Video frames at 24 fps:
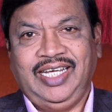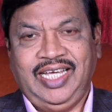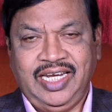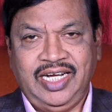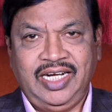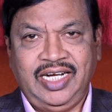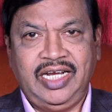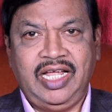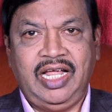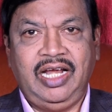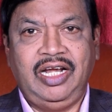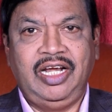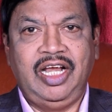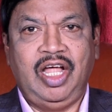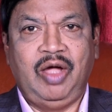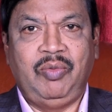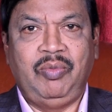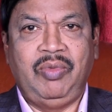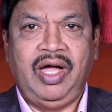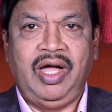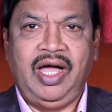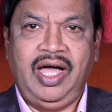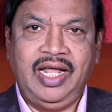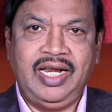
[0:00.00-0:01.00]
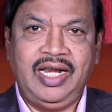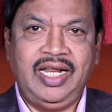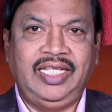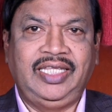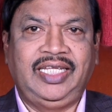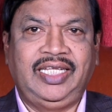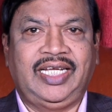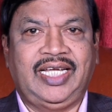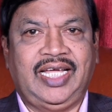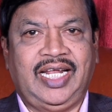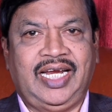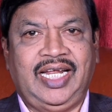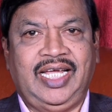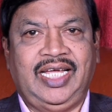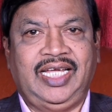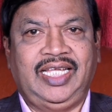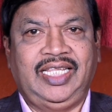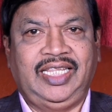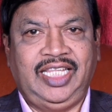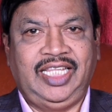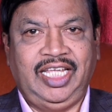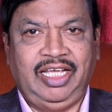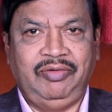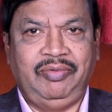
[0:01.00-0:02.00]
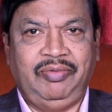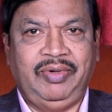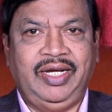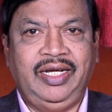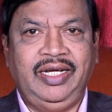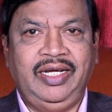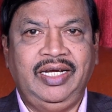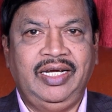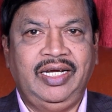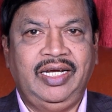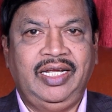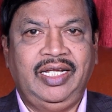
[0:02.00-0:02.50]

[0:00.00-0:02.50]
ஏனென்றால் நாம் ஆராதிக்கிற தேவன்